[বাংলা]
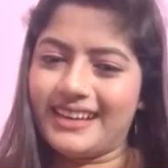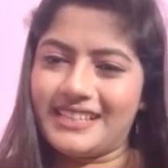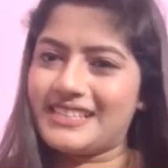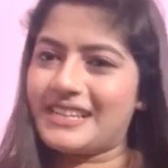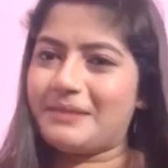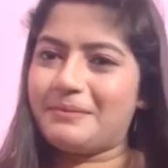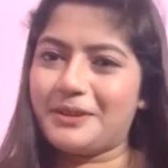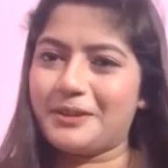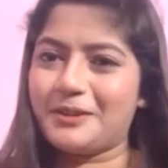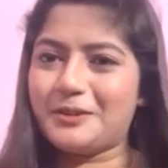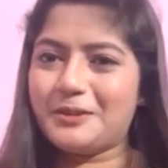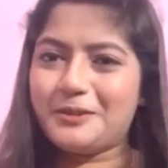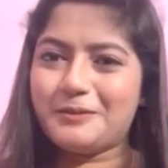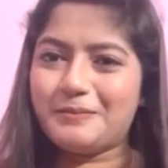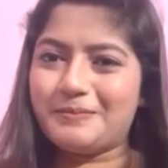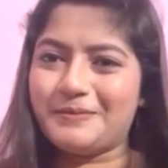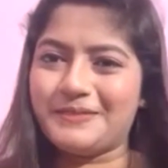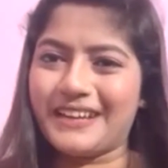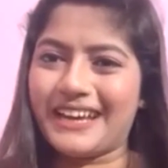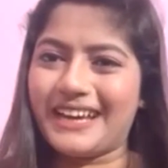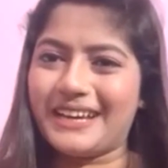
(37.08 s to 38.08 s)
আমি একটু
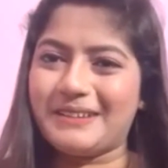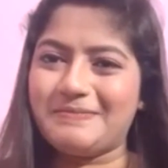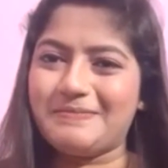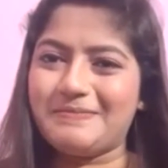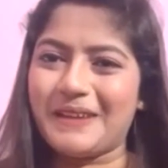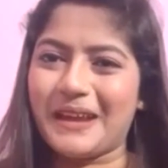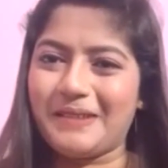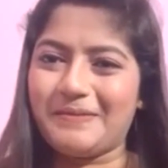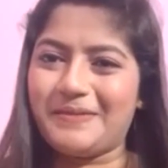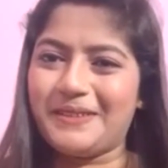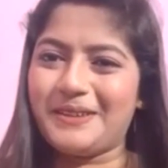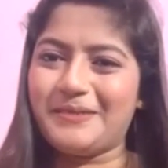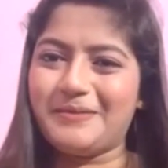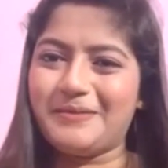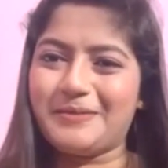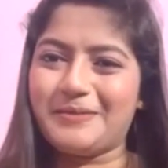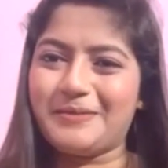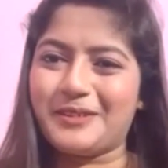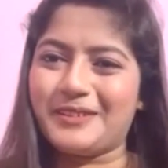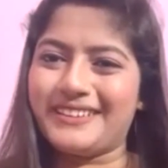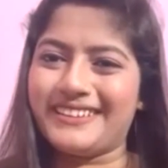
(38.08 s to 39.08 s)
ভেবে
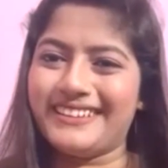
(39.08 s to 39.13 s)
বলি